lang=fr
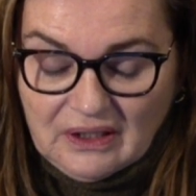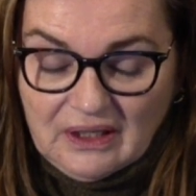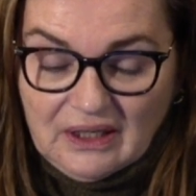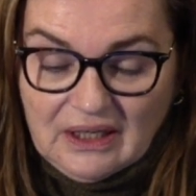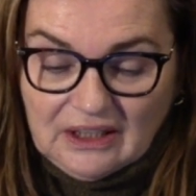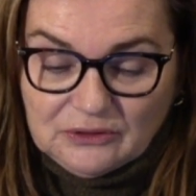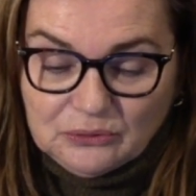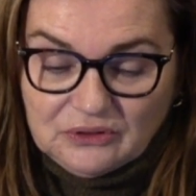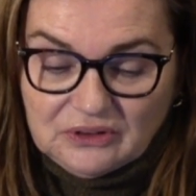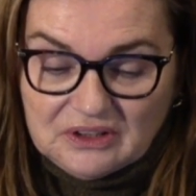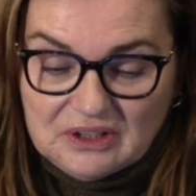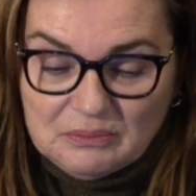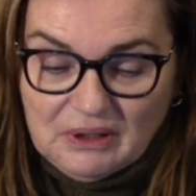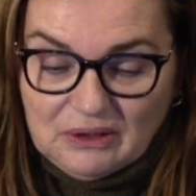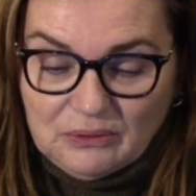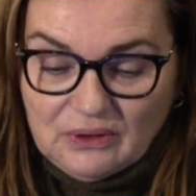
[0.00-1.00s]
À tout
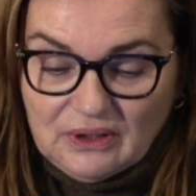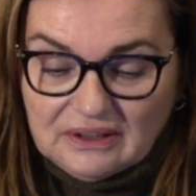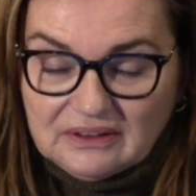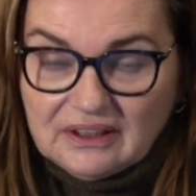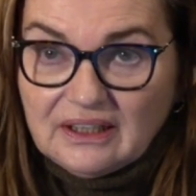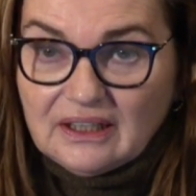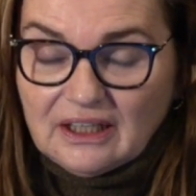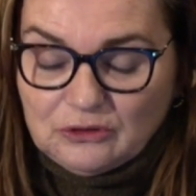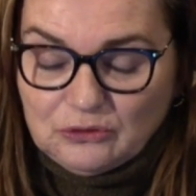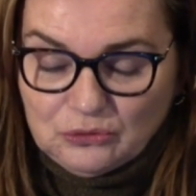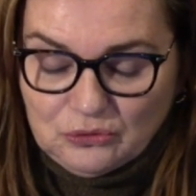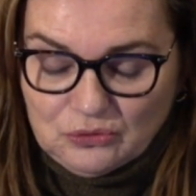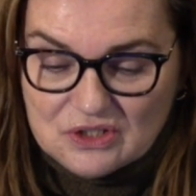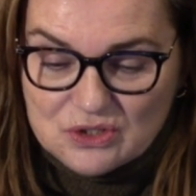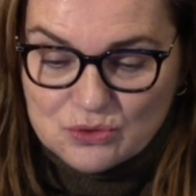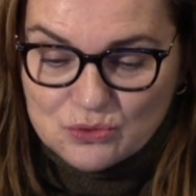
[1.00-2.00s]
animal de la terre, à
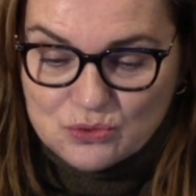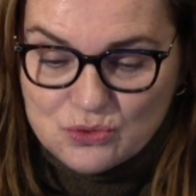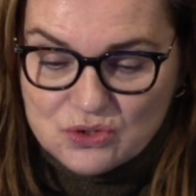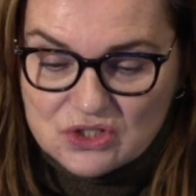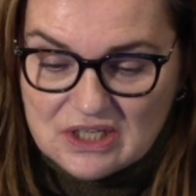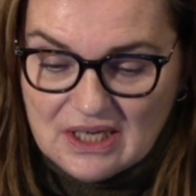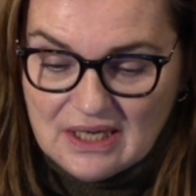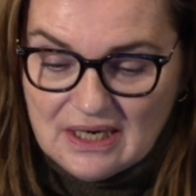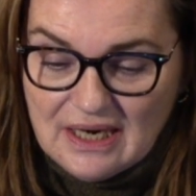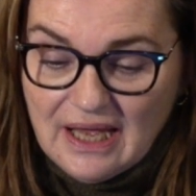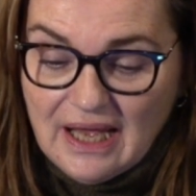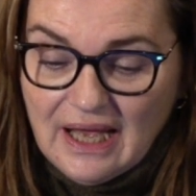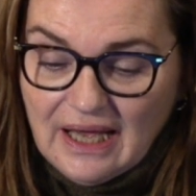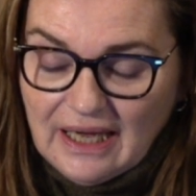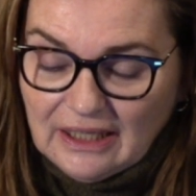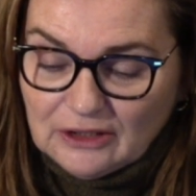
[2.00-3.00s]
tout oiseau du ciel,
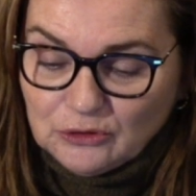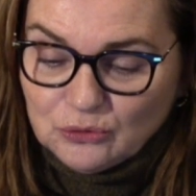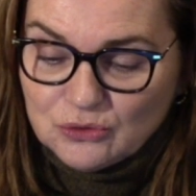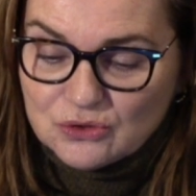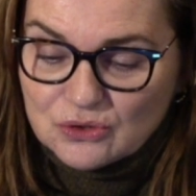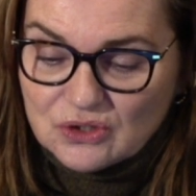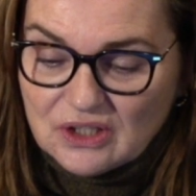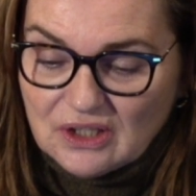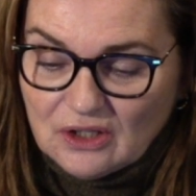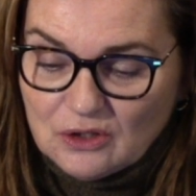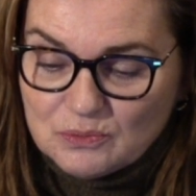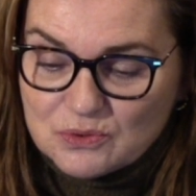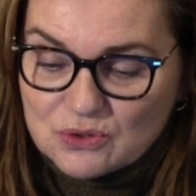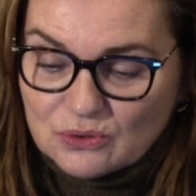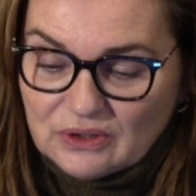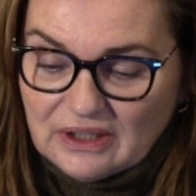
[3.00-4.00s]
à tout ce qui rampe
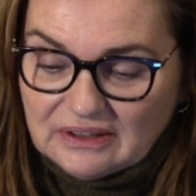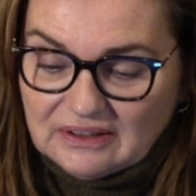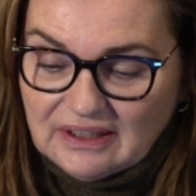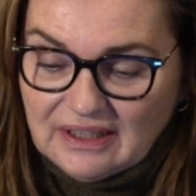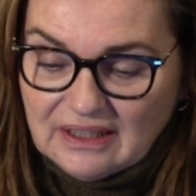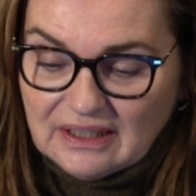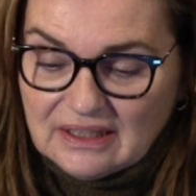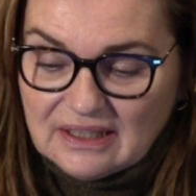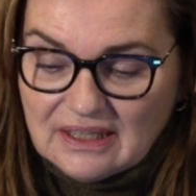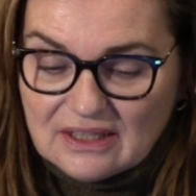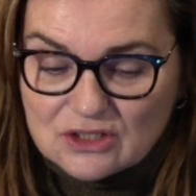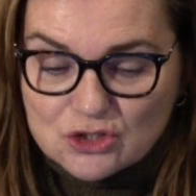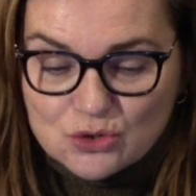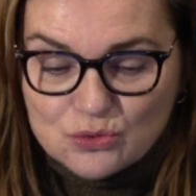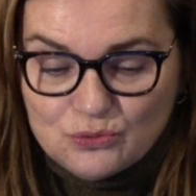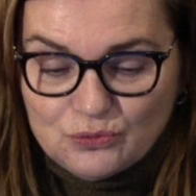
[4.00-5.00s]
sur la terre et qui a
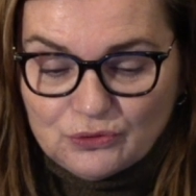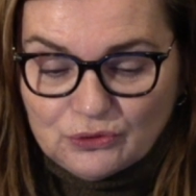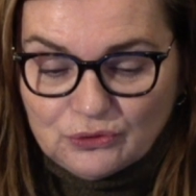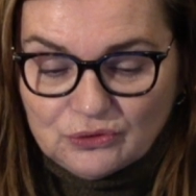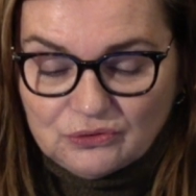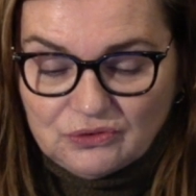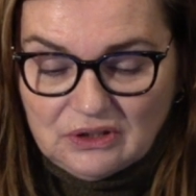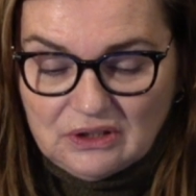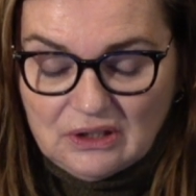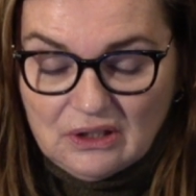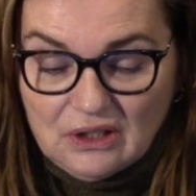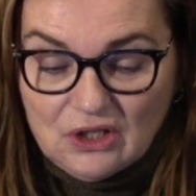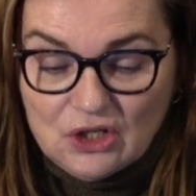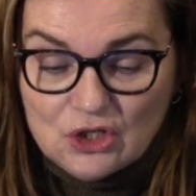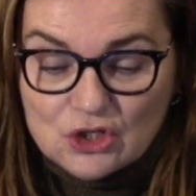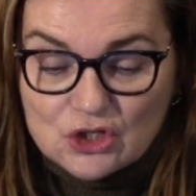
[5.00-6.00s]
souffle de vie,
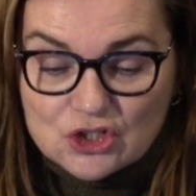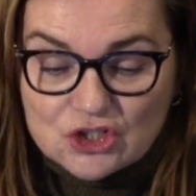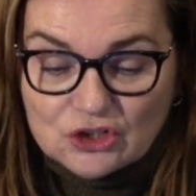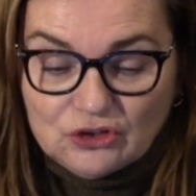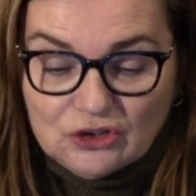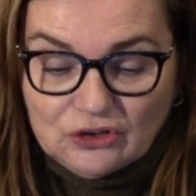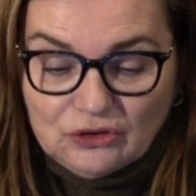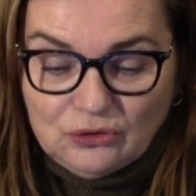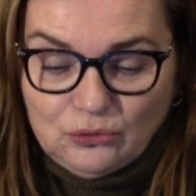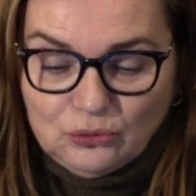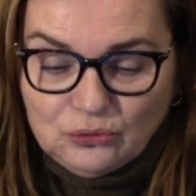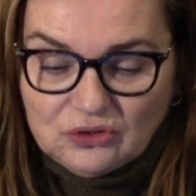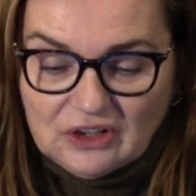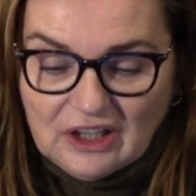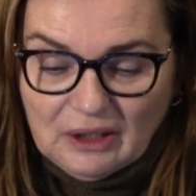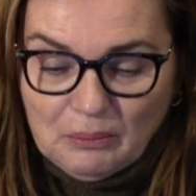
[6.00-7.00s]
je donne
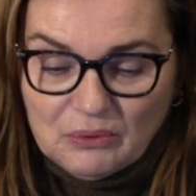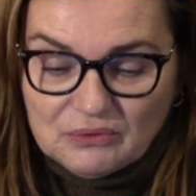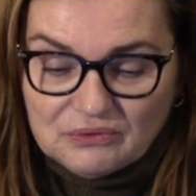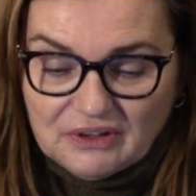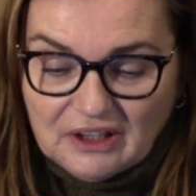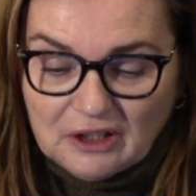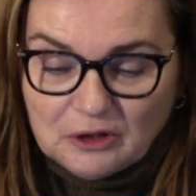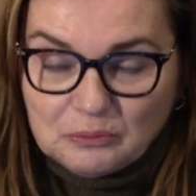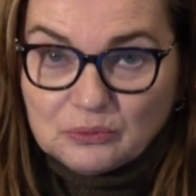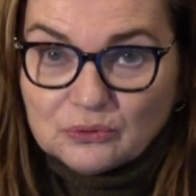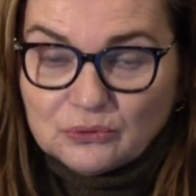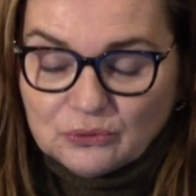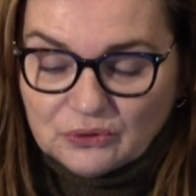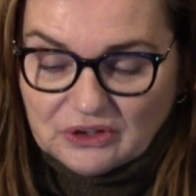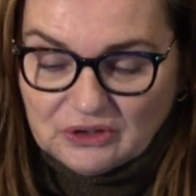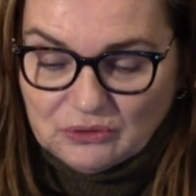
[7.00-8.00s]
toute herbe verte pour
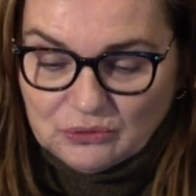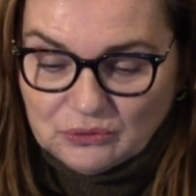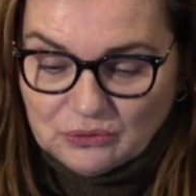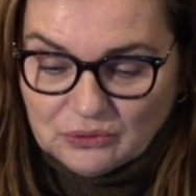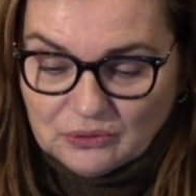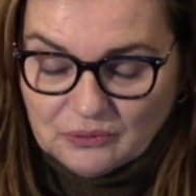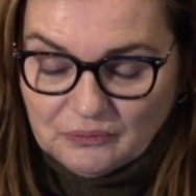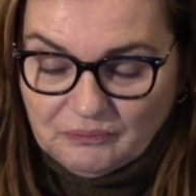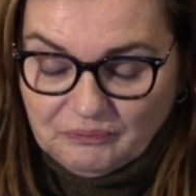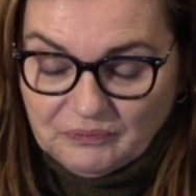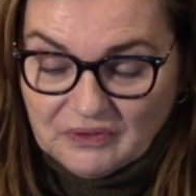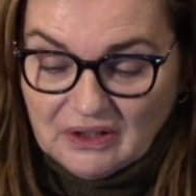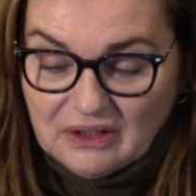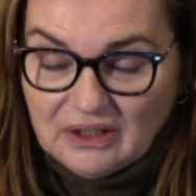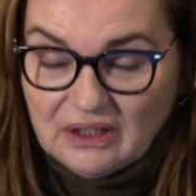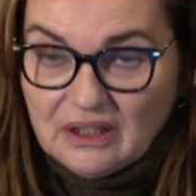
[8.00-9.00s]
nourriture.
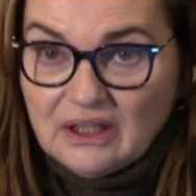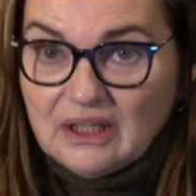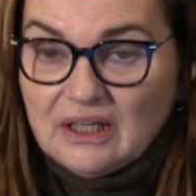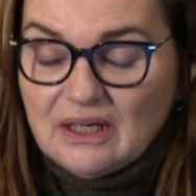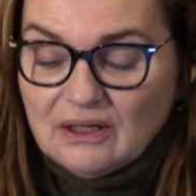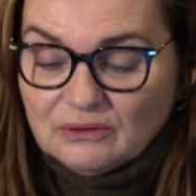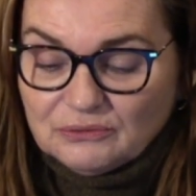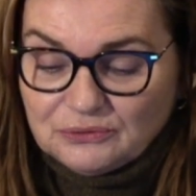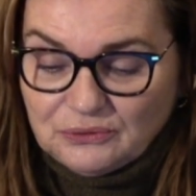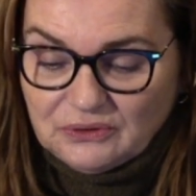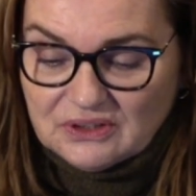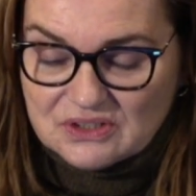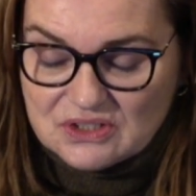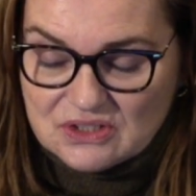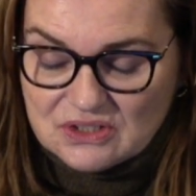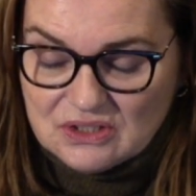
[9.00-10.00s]
Et il en fut
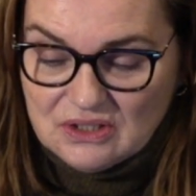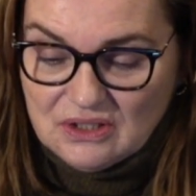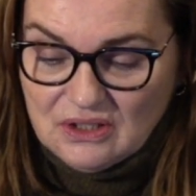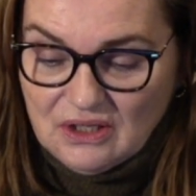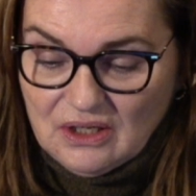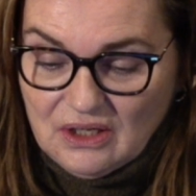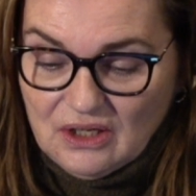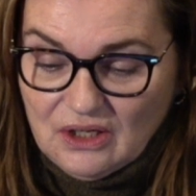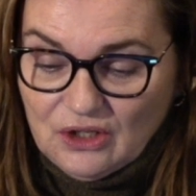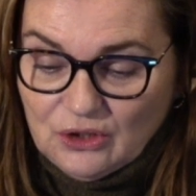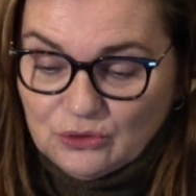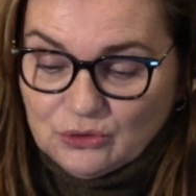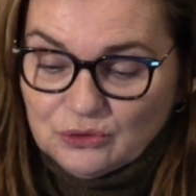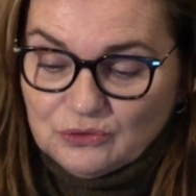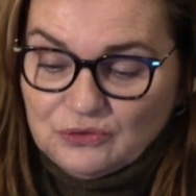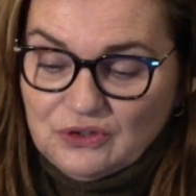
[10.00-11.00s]
ainsi.
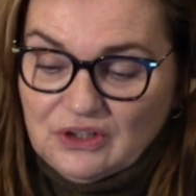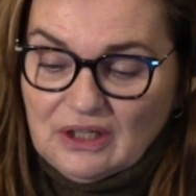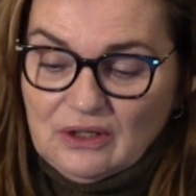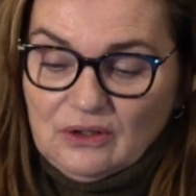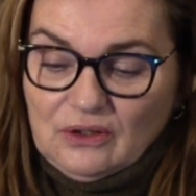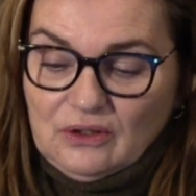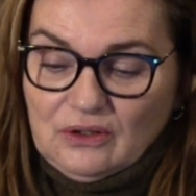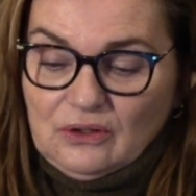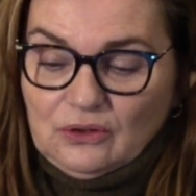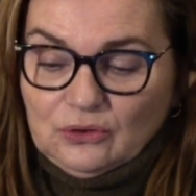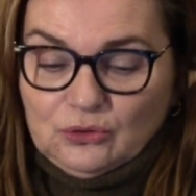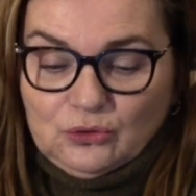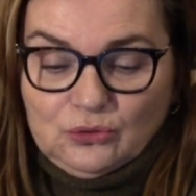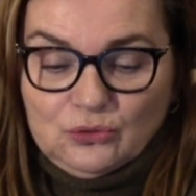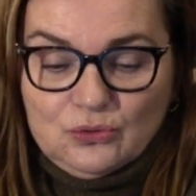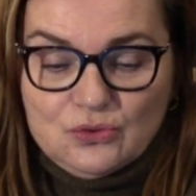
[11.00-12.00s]
Dieu vit alors
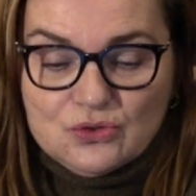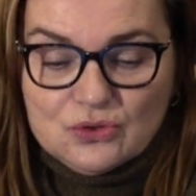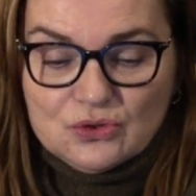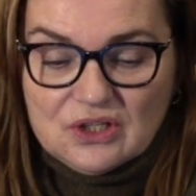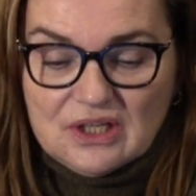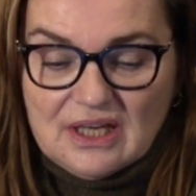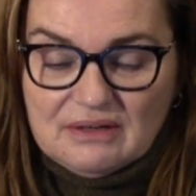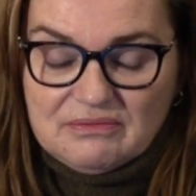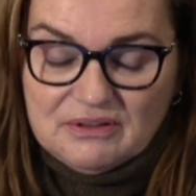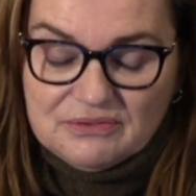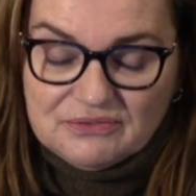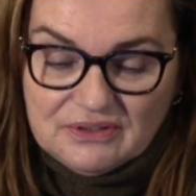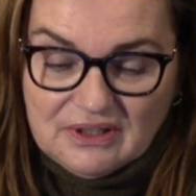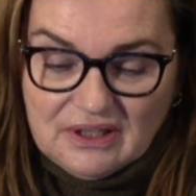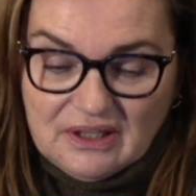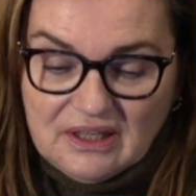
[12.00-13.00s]
tout ce qu'il avait
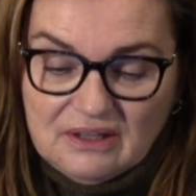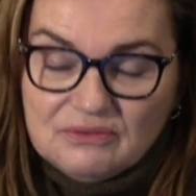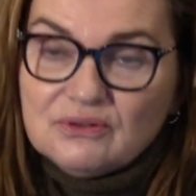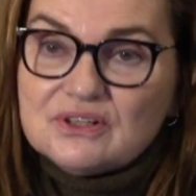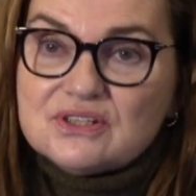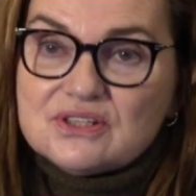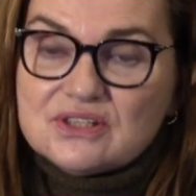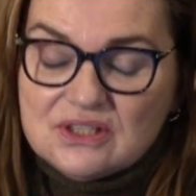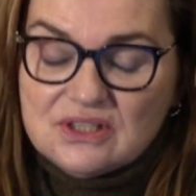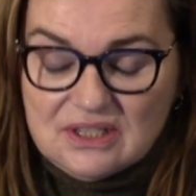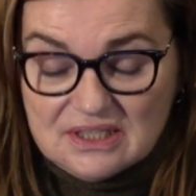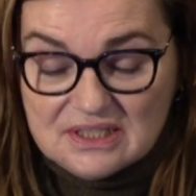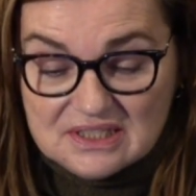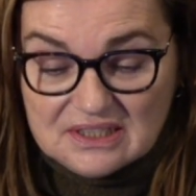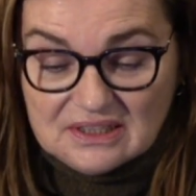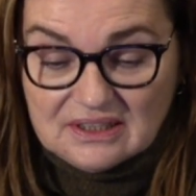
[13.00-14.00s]
fait, et voici,
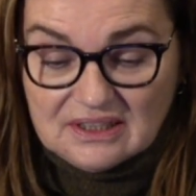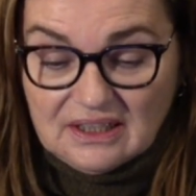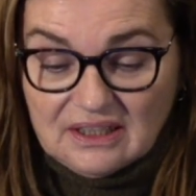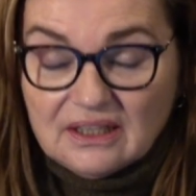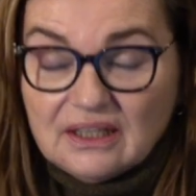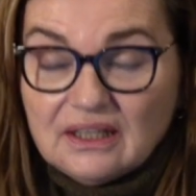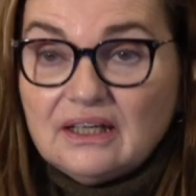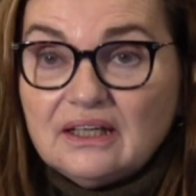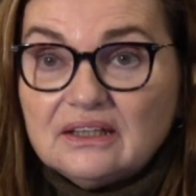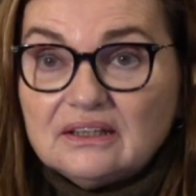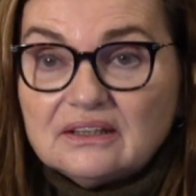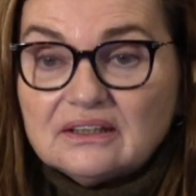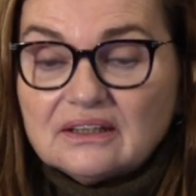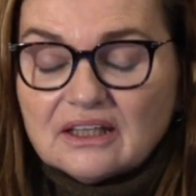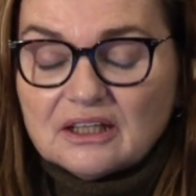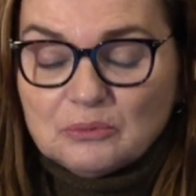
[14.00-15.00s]
c'était
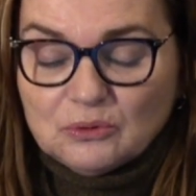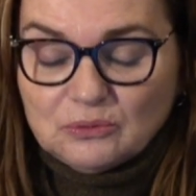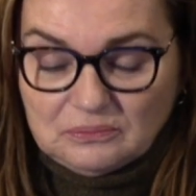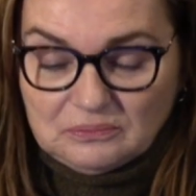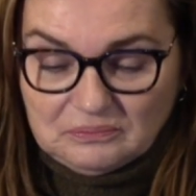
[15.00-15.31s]
très bon.